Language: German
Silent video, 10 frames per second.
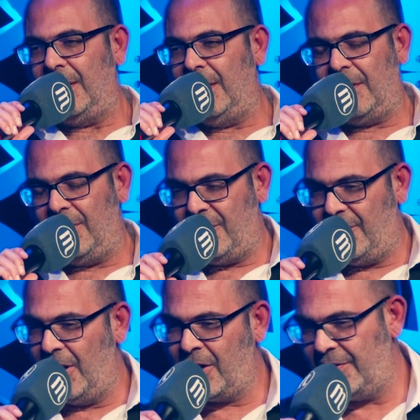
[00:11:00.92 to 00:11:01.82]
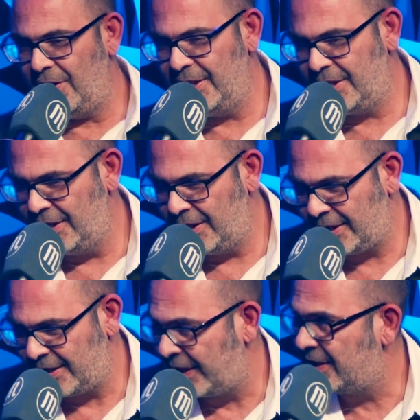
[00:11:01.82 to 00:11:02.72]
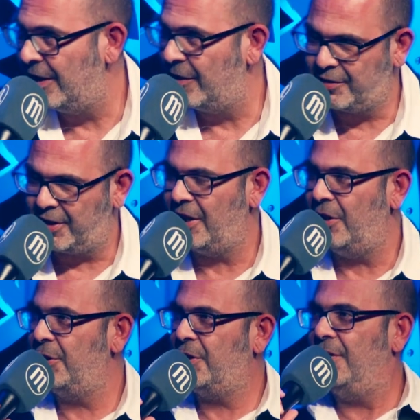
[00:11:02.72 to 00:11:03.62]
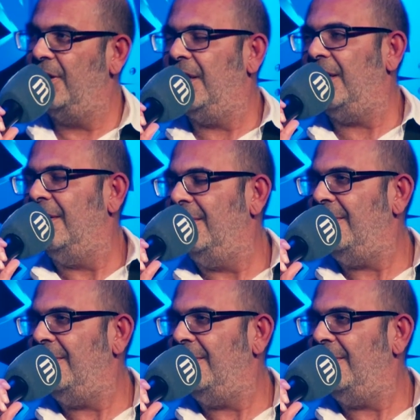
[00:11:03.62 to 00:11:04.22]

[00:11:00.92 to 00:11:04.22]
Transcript: ich flack wahnsinnig sexy auf der Couch, finde ich.